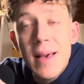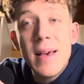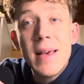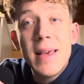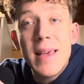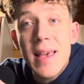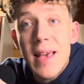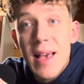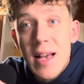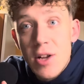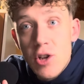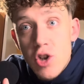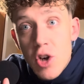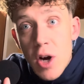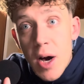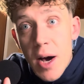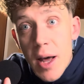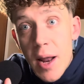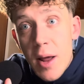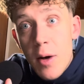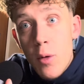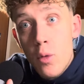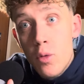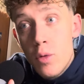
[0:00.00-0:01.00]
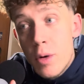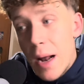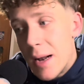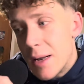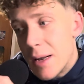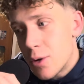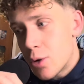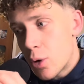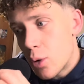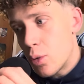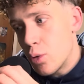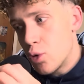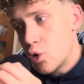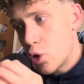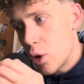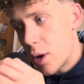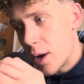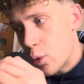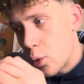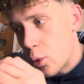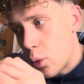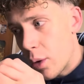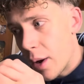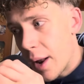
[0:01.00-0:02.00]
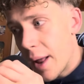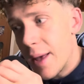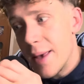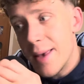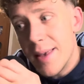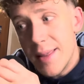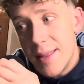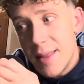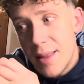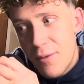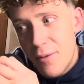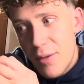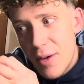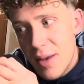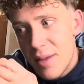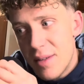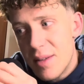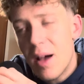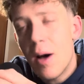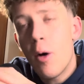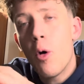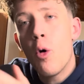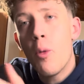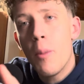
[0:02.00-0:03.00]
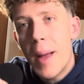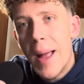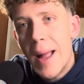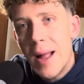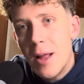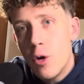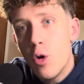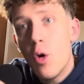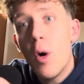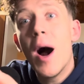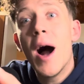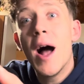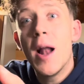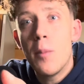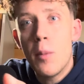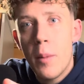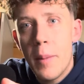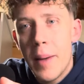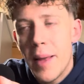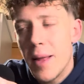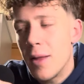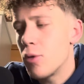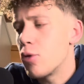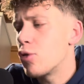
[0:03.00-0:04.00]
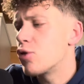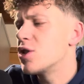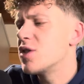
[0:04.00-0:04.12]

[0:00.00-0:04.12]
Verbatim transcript: ingaggiare un altro giocatore in difesa, o meglio, al momento.